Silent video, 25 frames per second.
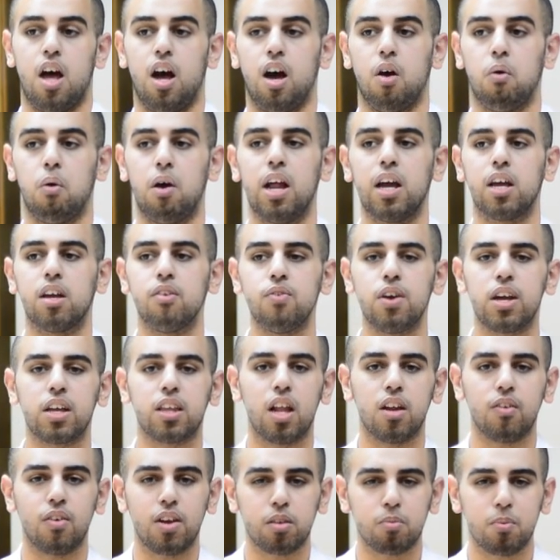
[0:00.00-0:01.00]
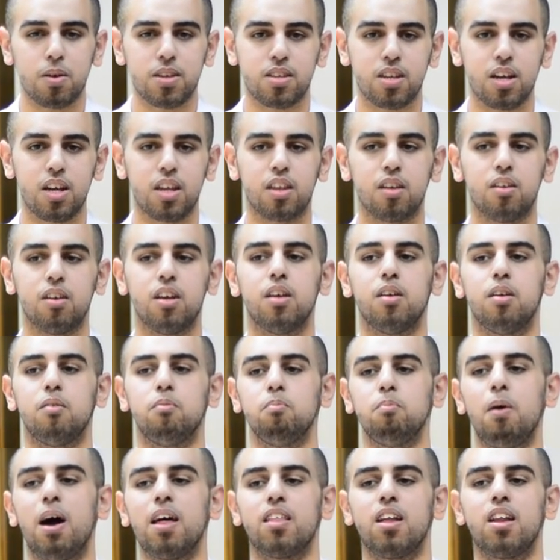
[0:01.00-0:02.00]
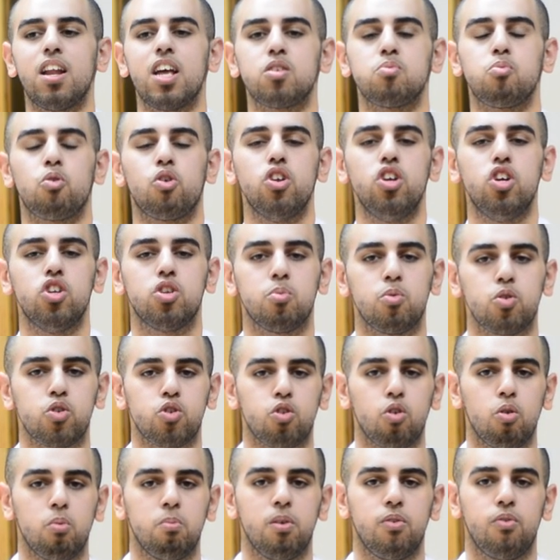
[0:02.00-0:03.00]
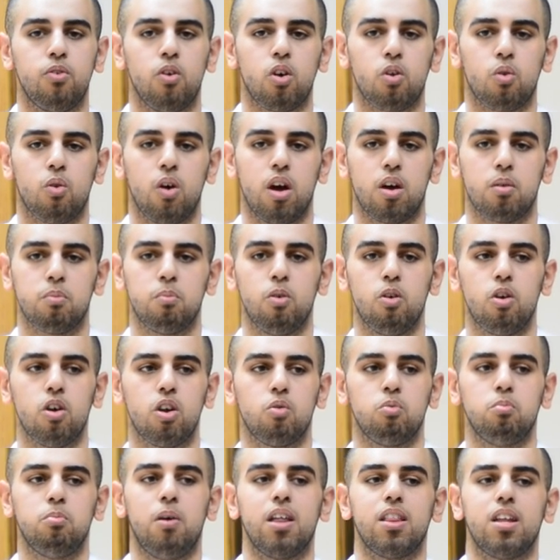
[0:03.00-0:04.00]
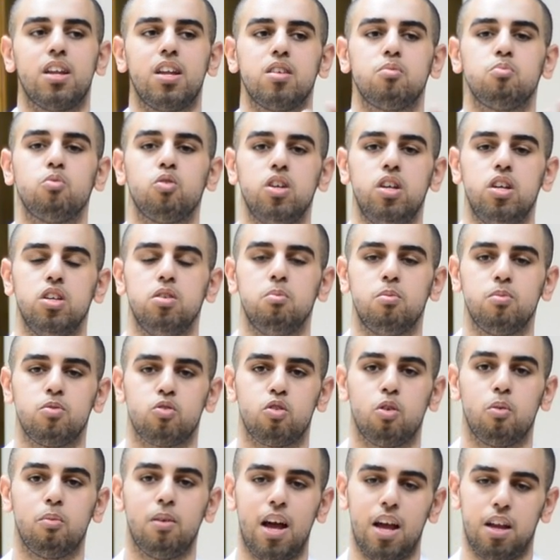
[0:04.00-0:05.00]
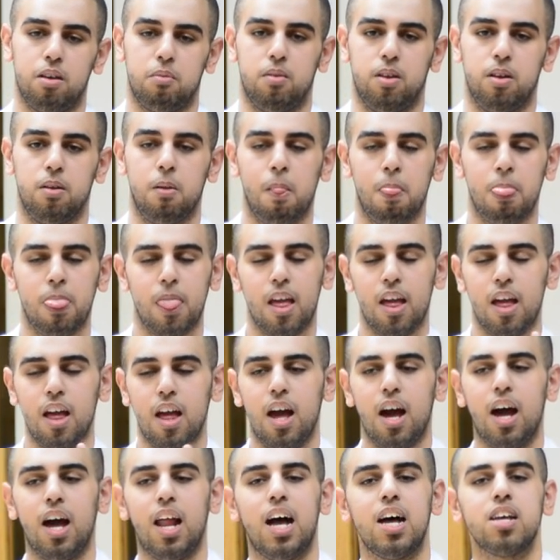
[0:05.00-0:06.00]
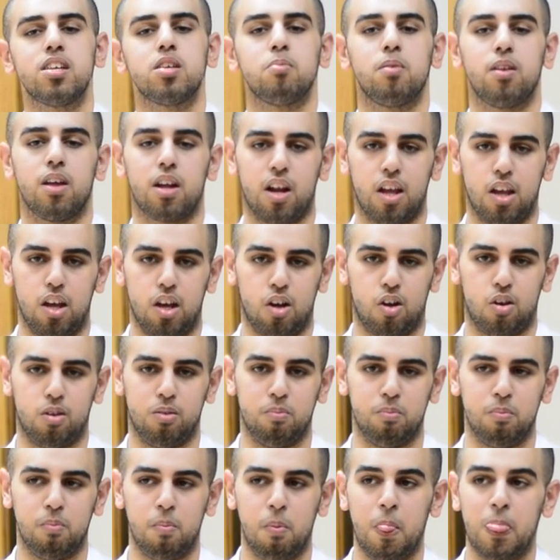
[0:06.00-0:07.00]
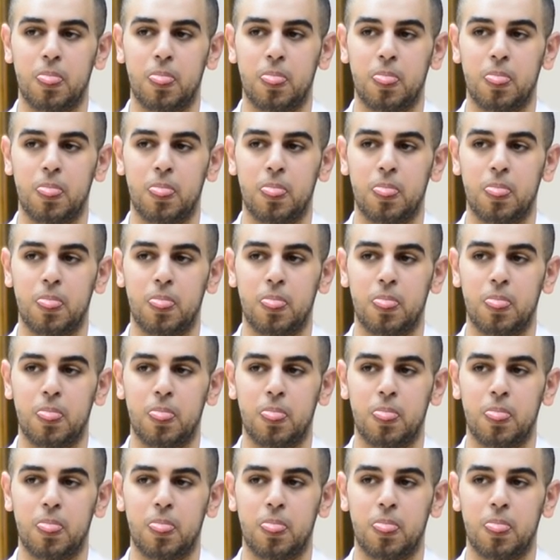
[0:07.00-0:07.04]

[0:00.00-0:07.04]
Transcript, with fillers: آه، ولكن في اختلافات بسيطه بعض الناس ممكن يعجبوا اسلوب بيفور بون وبعض الناس ممكن يعجبهم اسلوب لانجمن على حسب اللي يريحكم